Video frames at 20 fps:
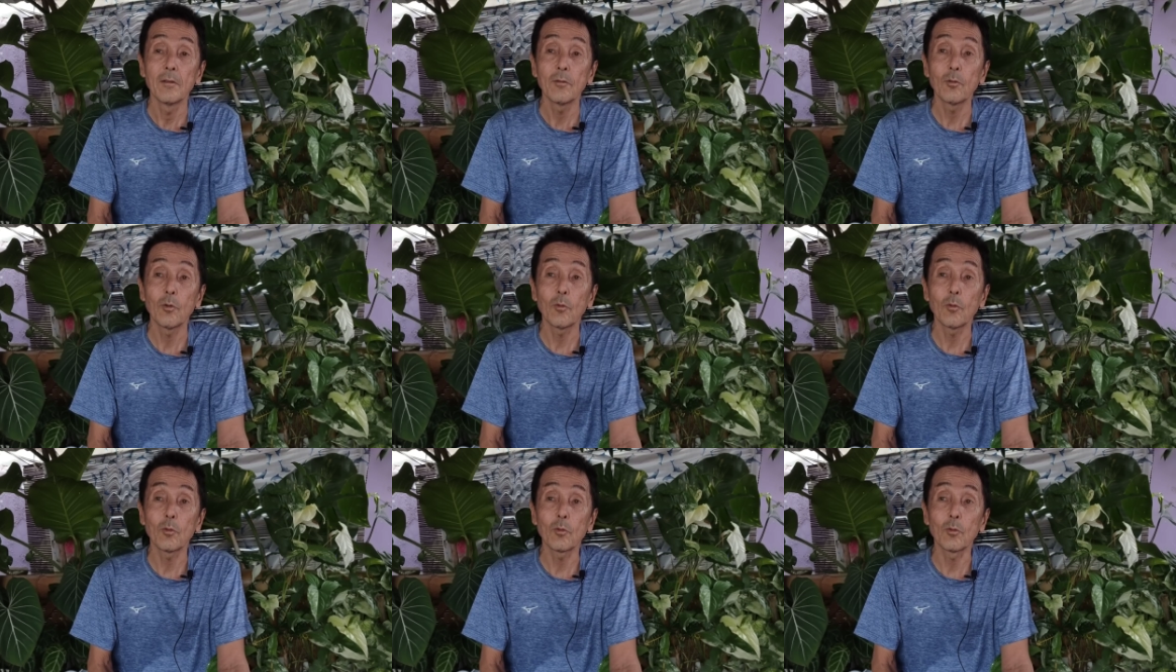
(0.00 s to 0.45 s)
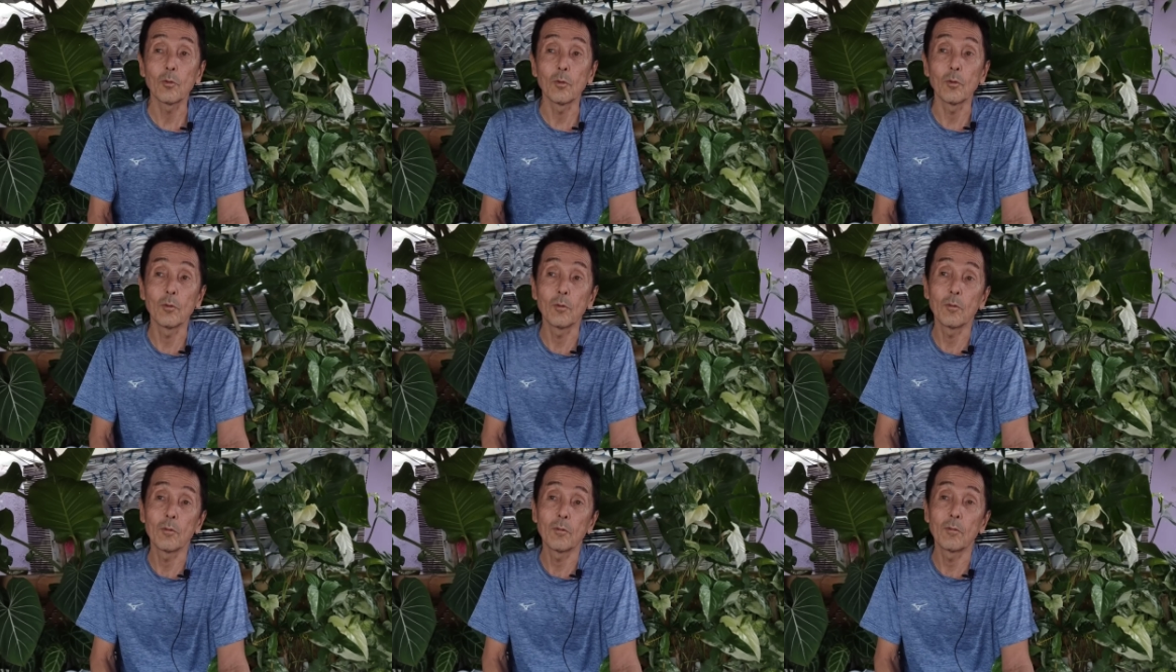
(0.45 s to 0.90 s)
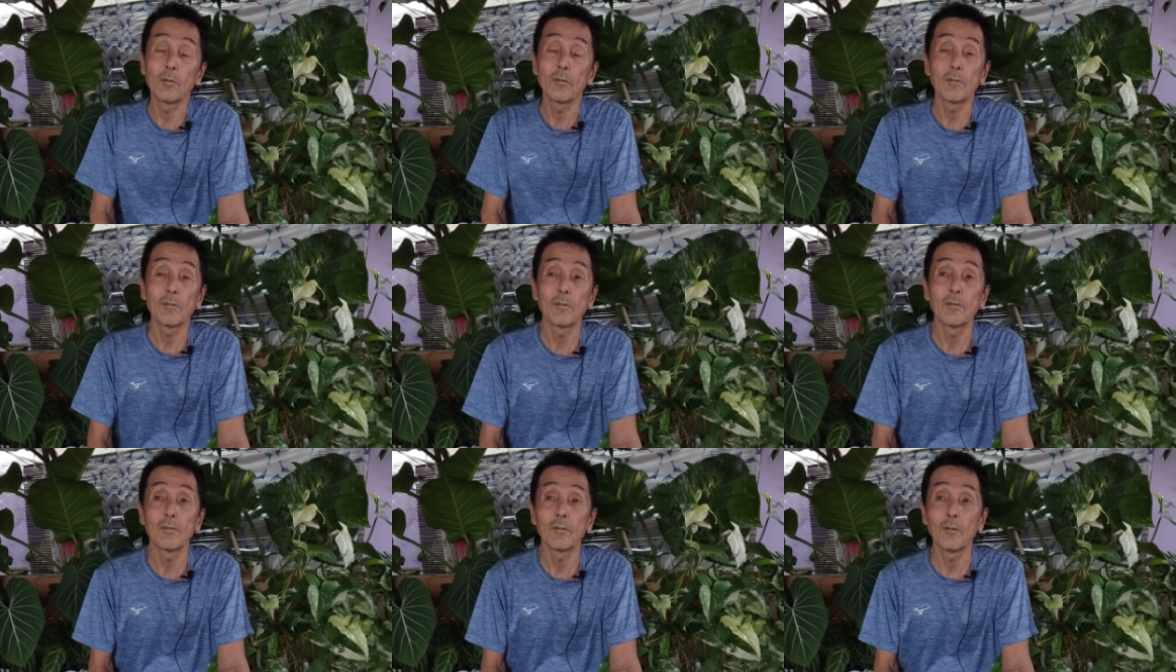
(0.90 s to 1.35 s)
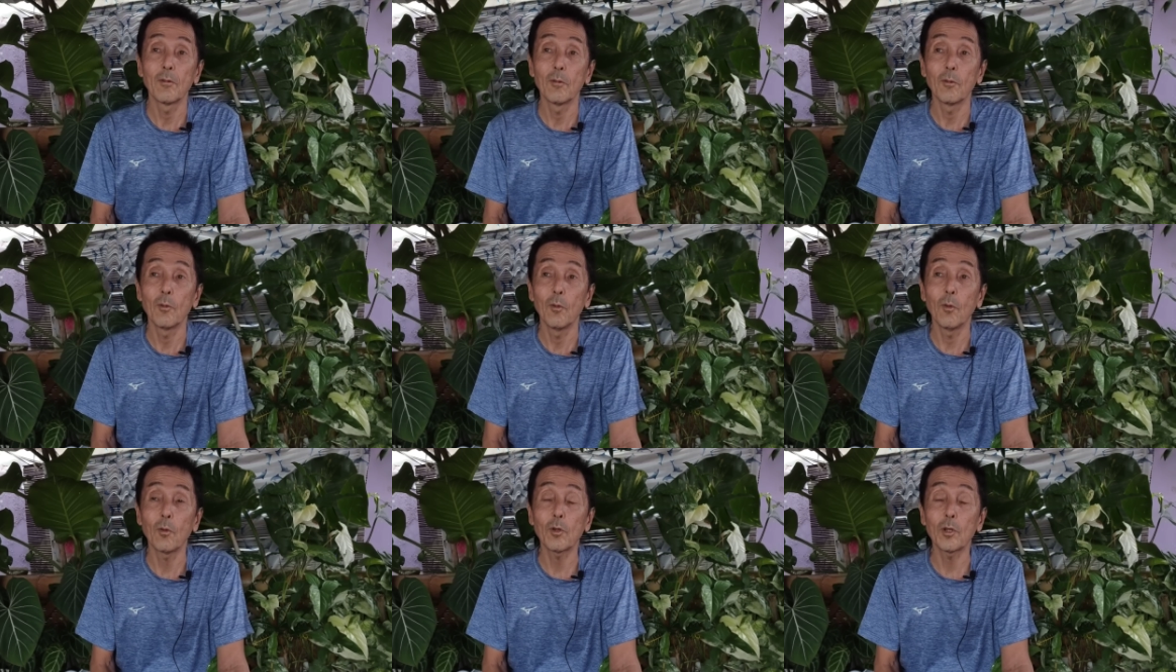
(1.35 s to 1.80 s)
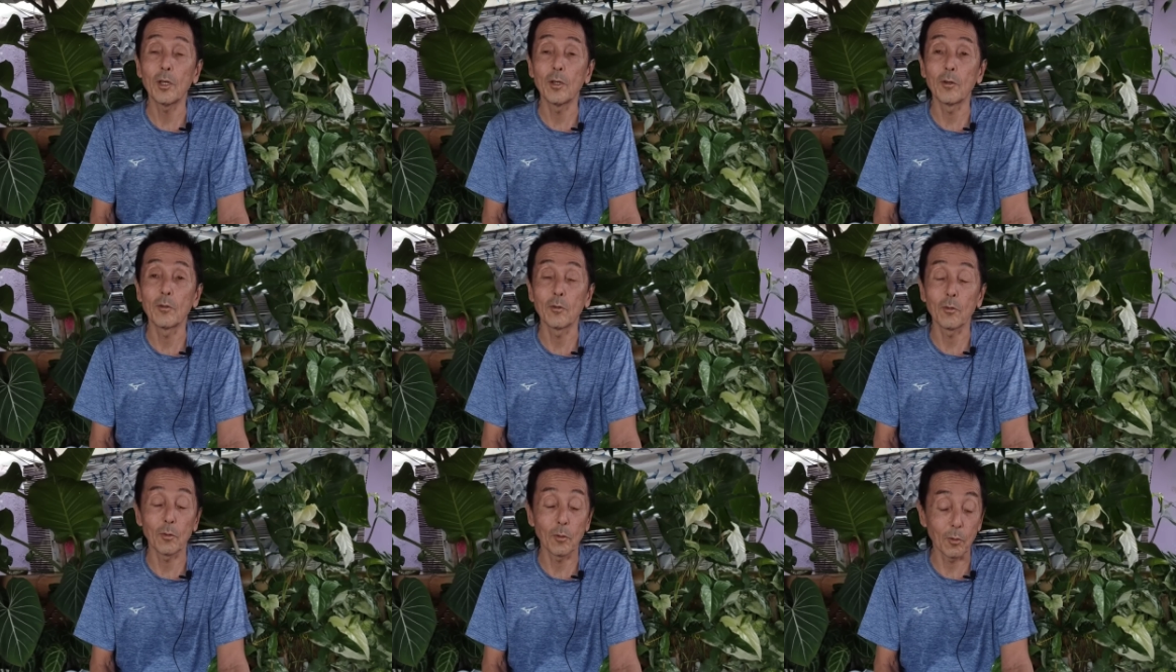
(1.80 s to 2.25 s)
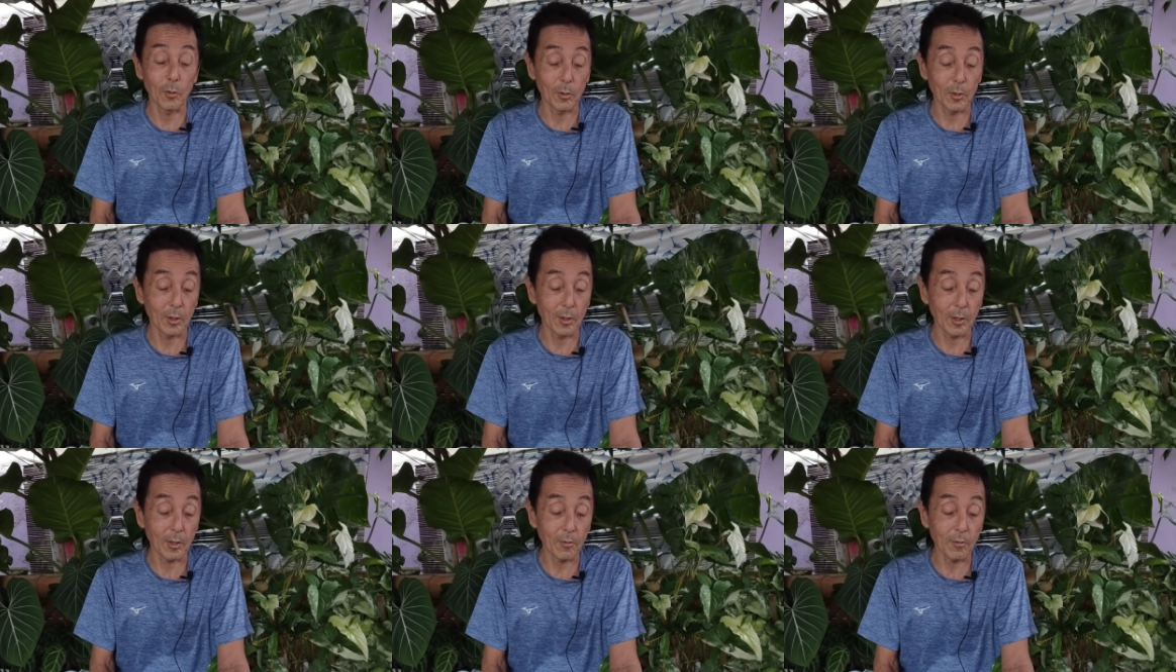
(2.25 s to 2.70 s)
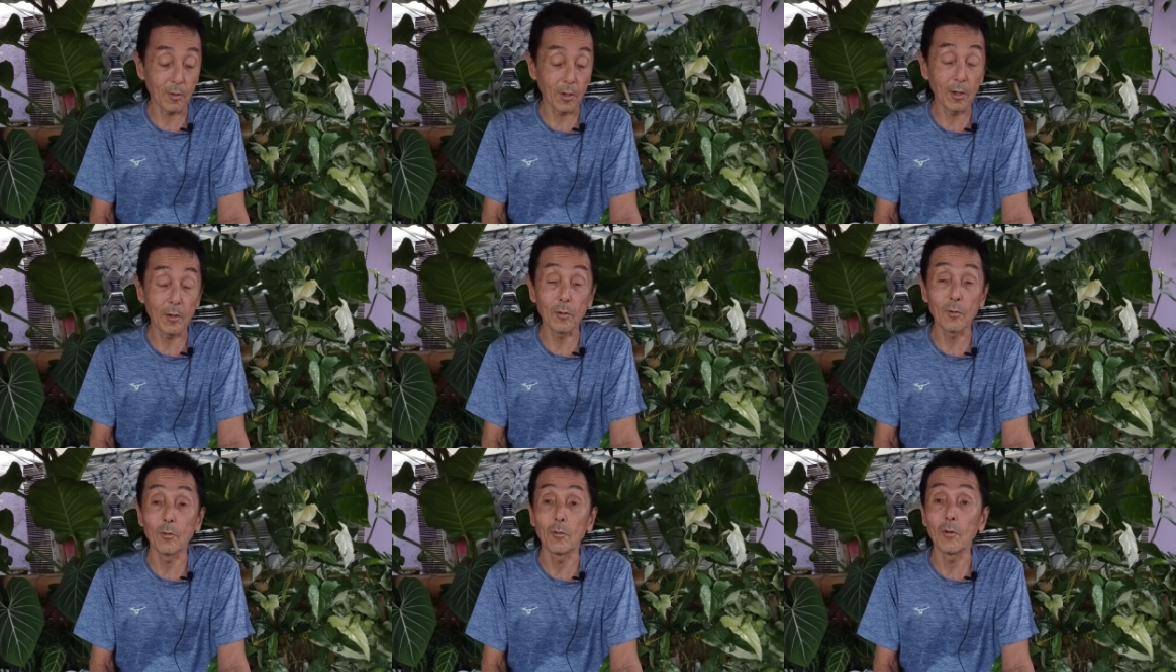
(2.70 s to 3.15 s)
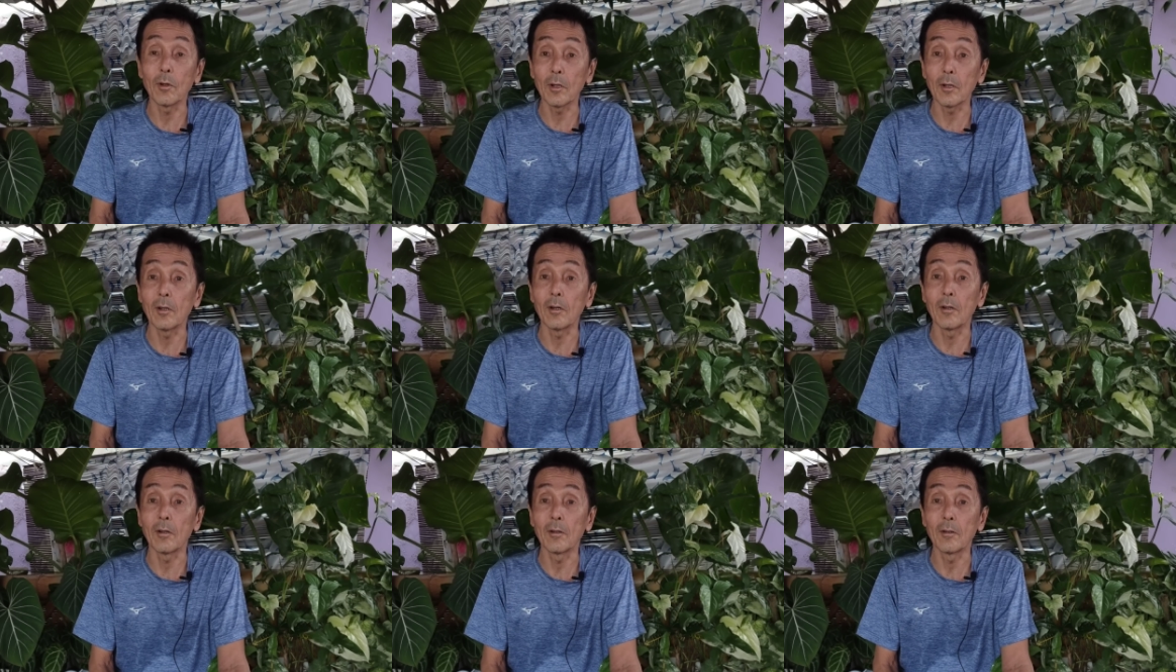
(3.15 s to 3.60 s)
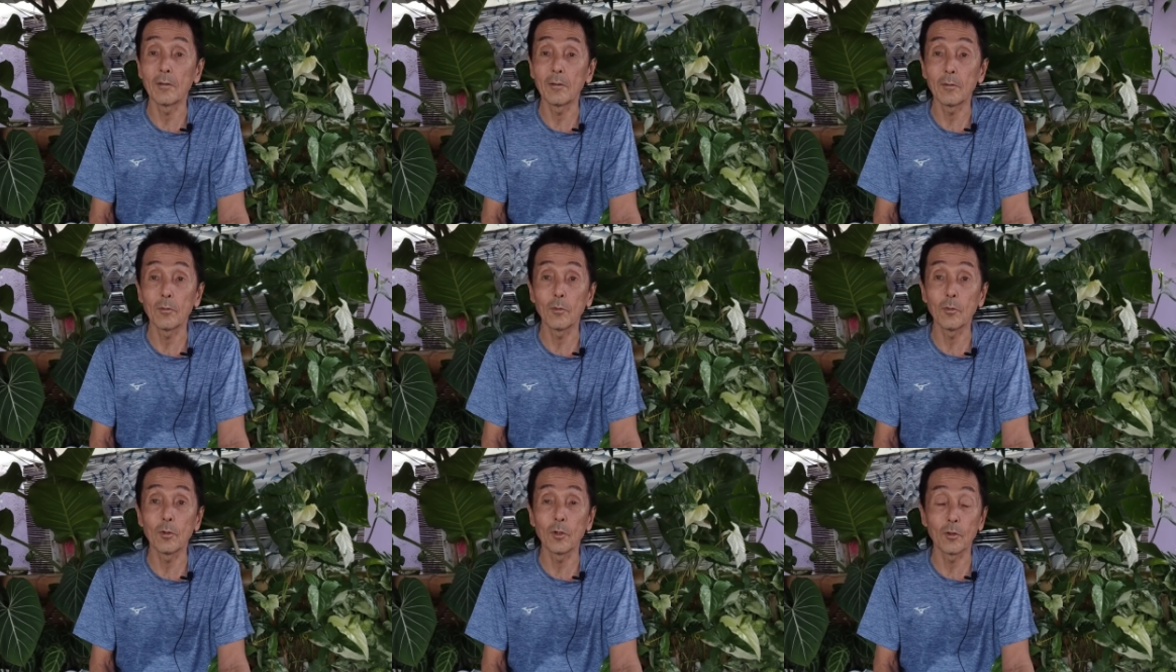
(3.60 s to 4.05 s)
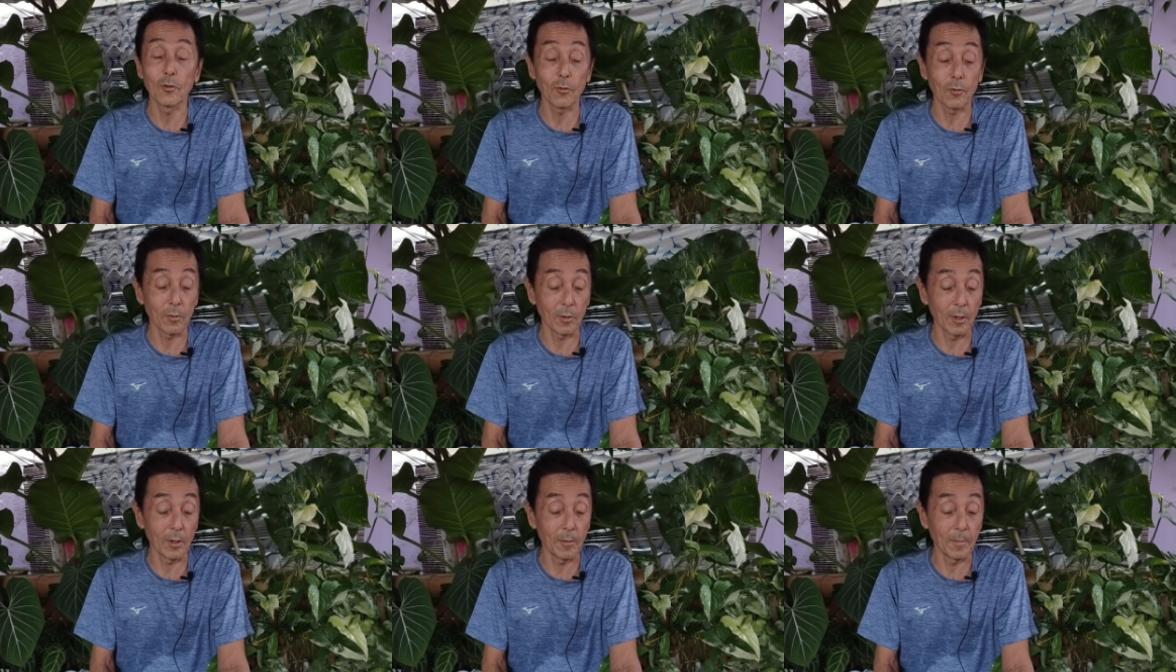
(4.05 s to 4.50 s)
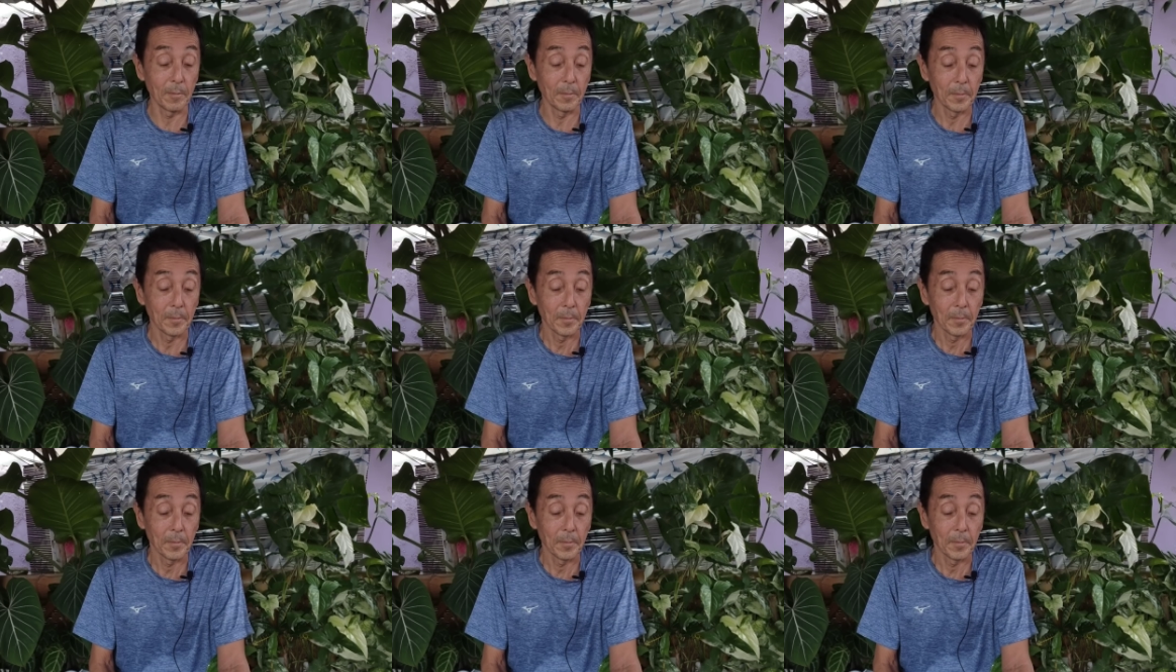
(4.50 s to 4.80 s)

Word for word: そういうこと OK のところってたくさんあるのかなどうでしょうね。